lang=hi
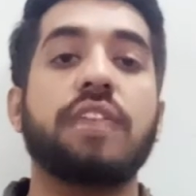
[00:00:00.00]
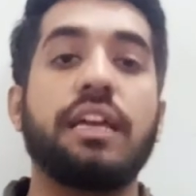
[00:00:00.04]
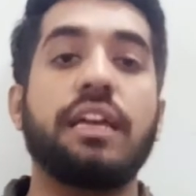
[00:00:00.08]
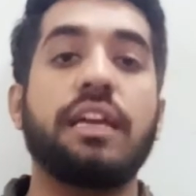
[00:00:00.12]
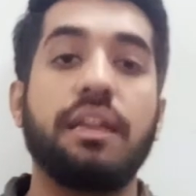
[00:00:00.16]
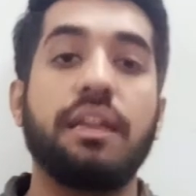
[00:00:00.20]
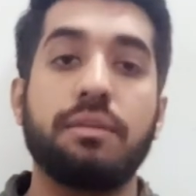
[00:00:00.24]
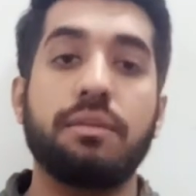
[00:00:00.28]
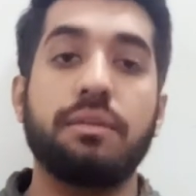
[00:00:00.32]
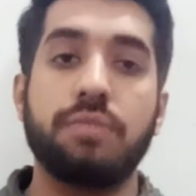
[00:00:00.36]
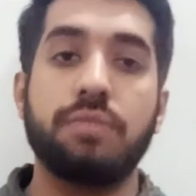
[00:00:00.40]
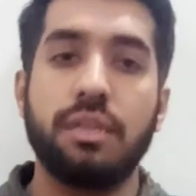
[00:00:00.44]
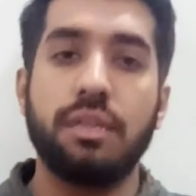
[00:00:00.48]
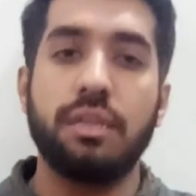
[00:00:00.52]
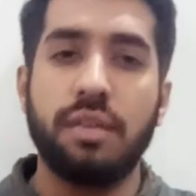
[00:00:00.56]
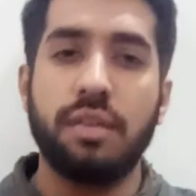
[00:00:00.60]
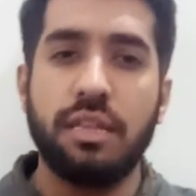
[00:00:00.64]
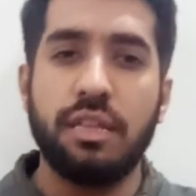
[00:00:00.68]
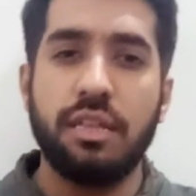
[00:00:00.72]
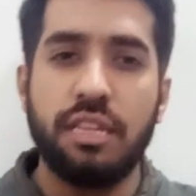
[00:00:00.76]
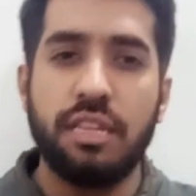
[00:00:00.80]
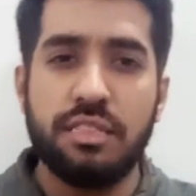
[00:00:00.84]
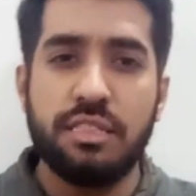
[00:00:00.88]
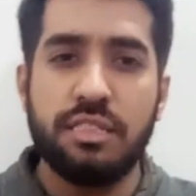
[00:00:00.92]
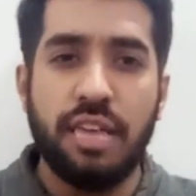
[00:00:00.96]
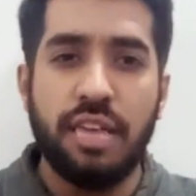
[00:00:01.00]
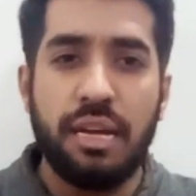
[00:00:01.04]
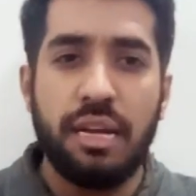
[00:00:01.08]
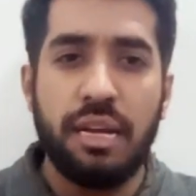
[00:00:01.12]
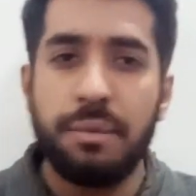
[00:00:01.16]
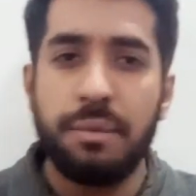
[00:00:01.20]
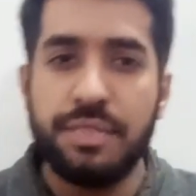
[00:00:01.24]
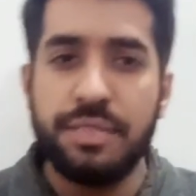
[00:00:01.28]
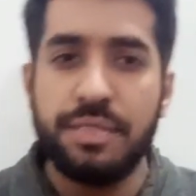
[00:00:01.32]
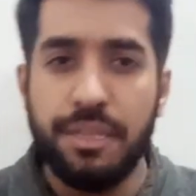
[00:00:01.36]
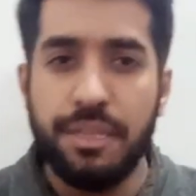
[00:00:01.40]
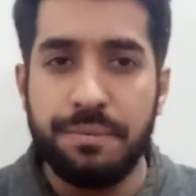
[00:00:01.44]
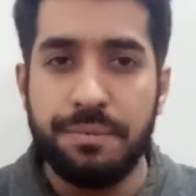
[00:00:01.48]
है दिन के दस ग्यारह
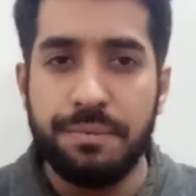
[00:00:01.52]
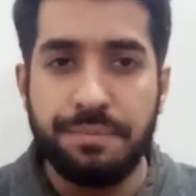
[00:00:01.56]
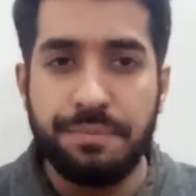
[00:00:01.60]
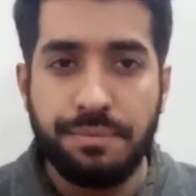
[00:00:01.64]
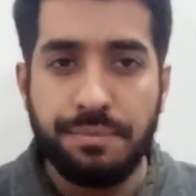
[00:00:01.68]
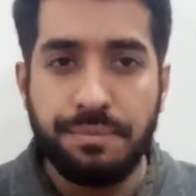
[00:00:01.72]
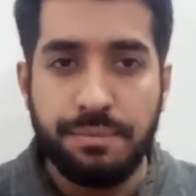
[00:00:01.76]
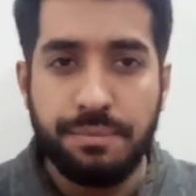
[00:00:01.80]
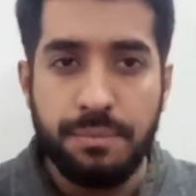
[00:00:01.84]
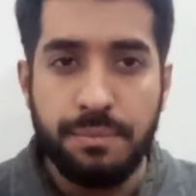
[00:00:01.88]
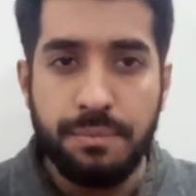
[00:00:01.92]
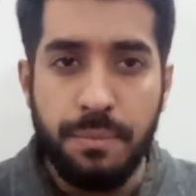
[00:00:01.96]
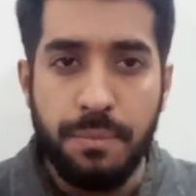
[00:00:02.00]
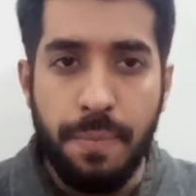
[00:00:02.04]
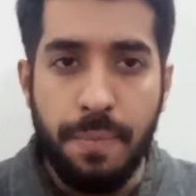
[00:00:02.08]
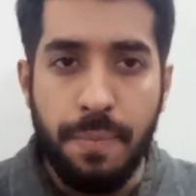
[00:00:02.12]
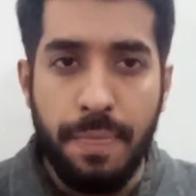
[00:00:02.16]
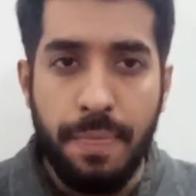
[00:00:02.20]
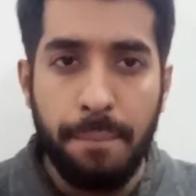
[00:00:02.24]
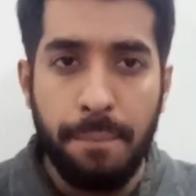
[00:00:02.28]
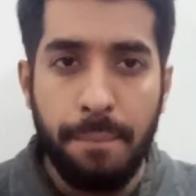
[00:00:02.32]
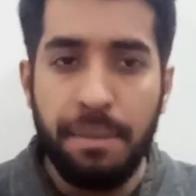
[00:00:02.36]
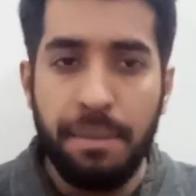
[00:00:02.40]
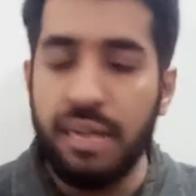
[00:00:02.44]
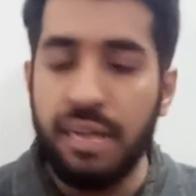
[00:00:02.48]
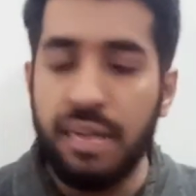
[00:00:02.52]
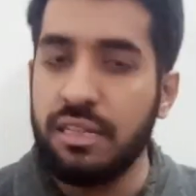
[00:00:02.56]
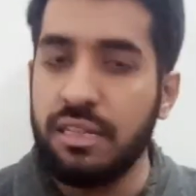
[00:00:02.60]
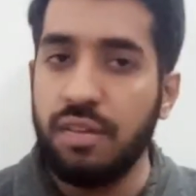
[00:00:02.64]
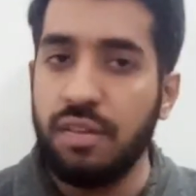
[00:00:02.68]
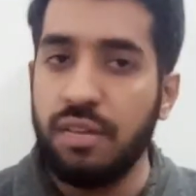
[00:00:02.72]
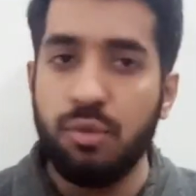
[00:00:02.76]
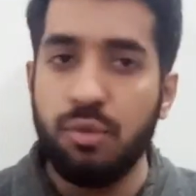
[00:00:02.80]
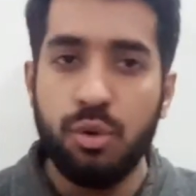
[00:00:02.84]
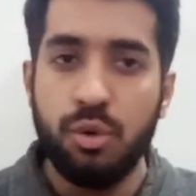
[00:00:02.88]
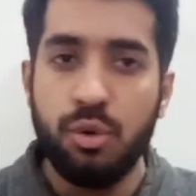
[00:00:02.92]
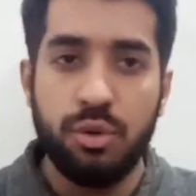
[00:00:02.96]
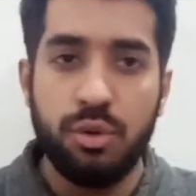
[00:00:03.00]
बजे बैठ कर
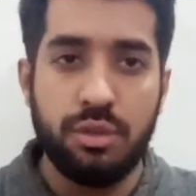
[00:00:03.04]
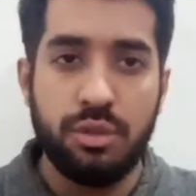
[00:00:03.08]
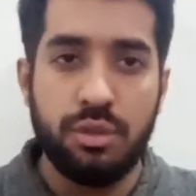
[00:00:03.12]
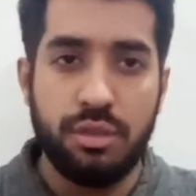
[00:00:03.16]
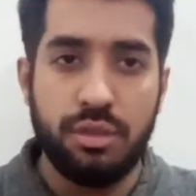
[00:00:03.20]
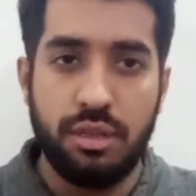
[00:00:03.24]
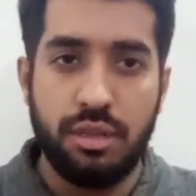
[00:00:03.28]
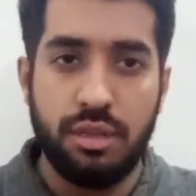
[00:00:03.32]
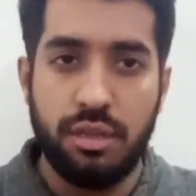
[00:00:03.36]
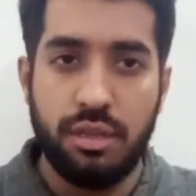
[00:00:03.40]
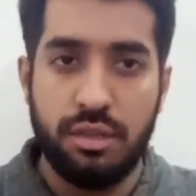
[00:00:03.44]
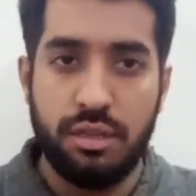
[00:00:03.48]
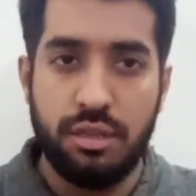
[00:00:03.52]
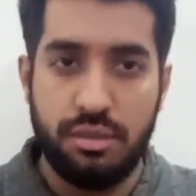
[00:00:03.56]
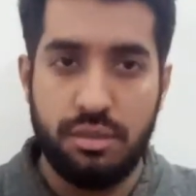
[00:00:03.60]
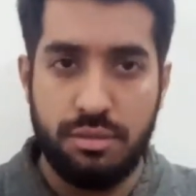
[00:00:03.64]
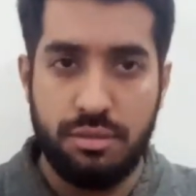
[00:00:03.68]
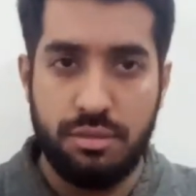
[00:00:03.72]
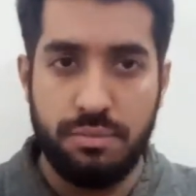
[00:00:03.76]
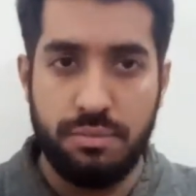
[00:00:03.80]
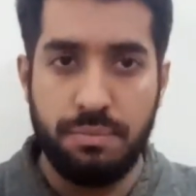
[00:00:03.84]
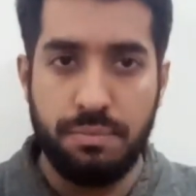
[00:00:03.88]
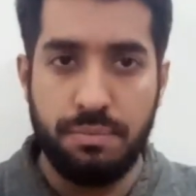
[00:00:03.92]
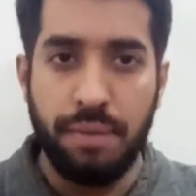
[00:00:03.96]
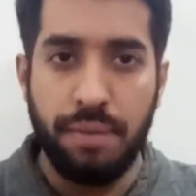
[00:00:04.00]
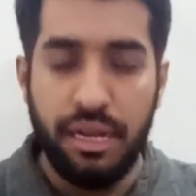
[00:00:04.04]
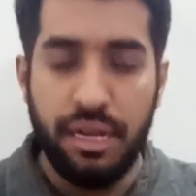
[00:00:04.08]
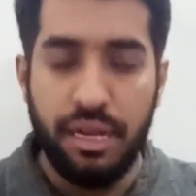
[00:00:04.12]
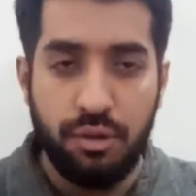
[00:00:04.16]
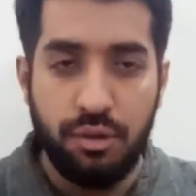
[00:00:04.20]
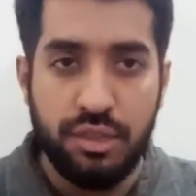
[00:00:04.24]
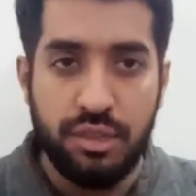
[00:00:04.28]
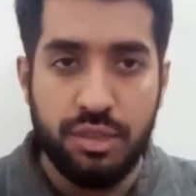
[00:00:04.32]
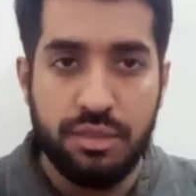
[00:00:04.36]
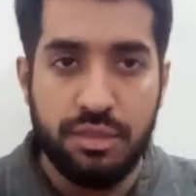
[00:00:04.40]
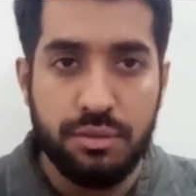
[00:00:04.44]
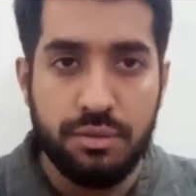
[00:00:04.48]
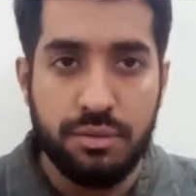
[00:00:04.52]
वो बाय
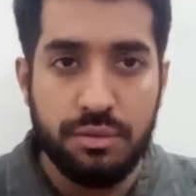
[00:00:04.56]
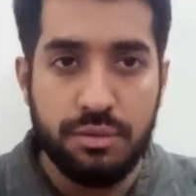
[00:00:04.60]
रिक्वेस्ट